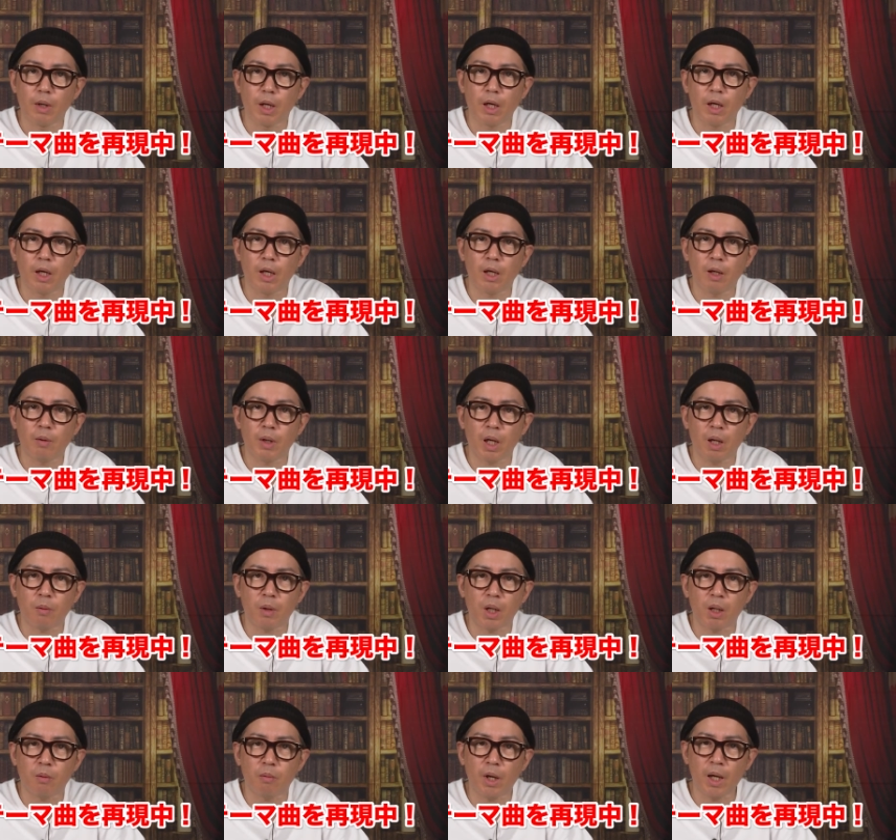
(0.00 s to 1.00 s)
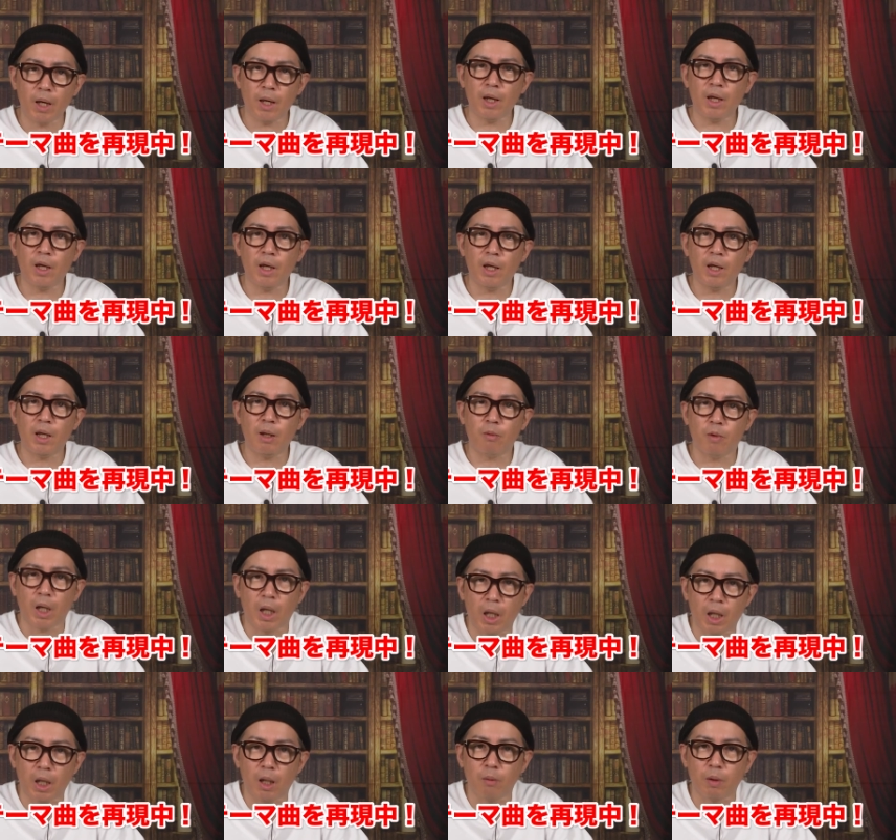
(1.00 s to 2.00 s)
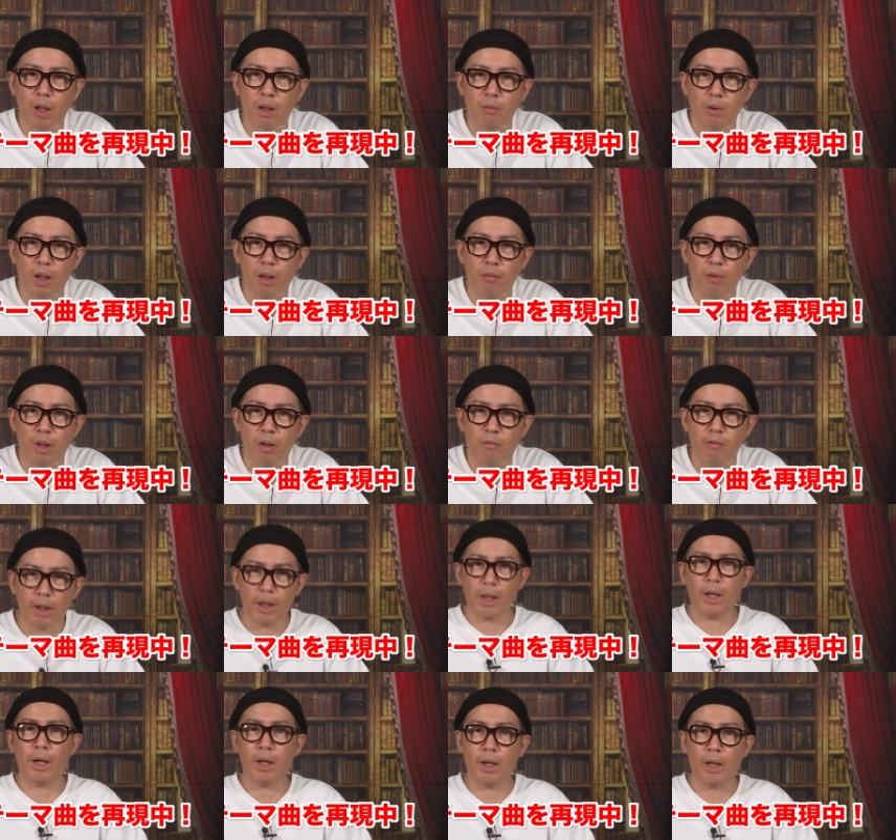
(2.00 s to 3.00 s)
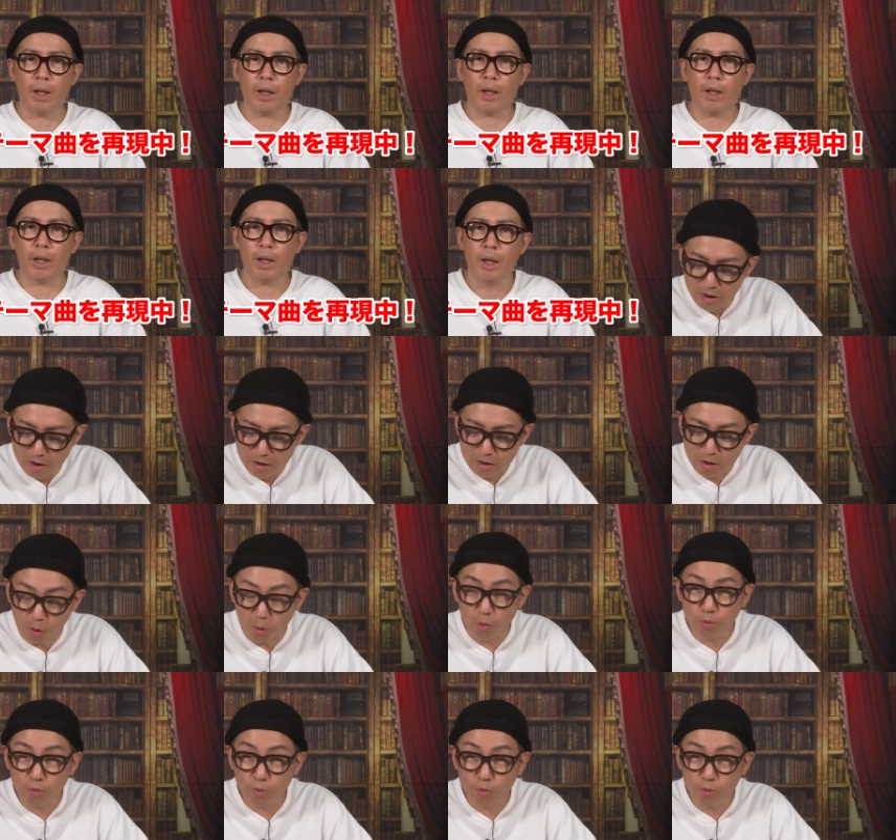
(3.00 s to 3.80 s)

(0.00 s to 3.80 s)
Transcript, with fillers: ウェーウェーウェーウェーウェーウェーウェーウェーウェー。